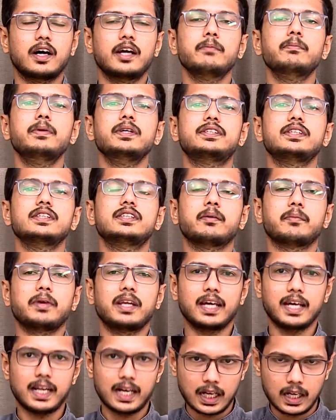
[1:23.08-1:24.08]
ஐபிசி தமிழ்
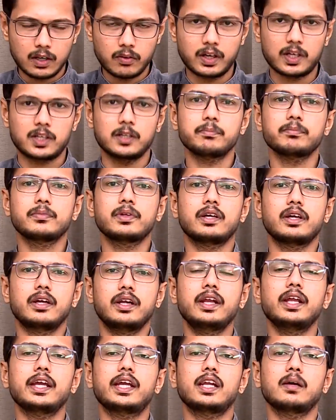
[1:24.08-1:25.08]
நேயர்களுக்கு வணக்கம்
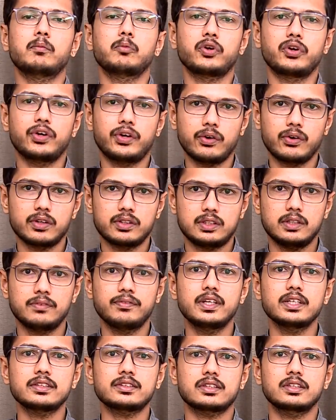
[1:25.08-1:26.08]
இன்றைக்கி நம்ம இன்டியோட
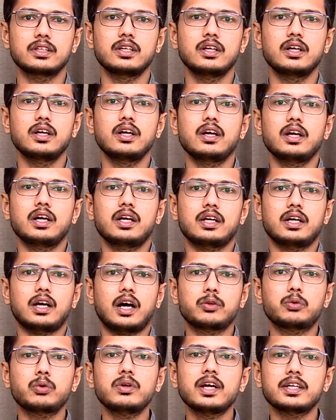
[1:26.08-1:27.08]
சீஃப் கெஸ்ட்
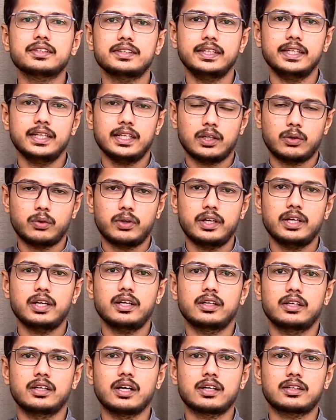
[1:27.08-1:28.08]
அதுலியா சீனியர்களுடைய
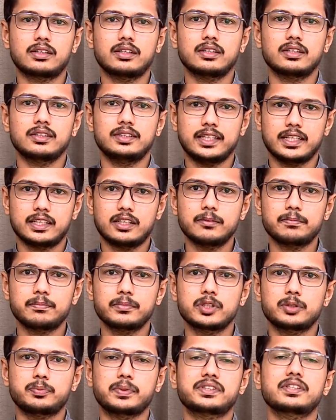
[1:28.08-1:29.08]
டாக்டர் ஜேக்கப்
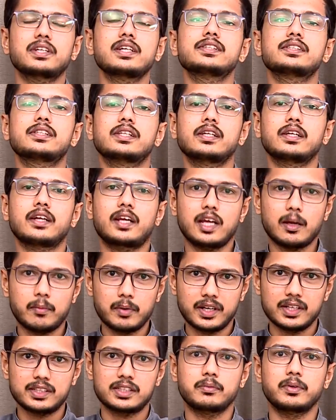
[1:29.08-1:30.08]
ஸ்பெஷலைஸ்ட் இன்
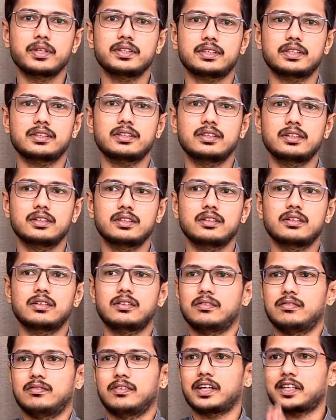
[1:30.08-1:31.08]
ரீஹபிலிட்டேஷன் மெடிசன்
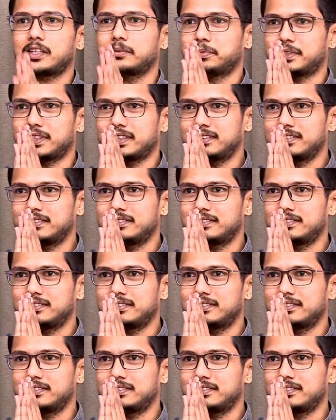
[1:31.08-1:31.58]
வணக்கம் சார்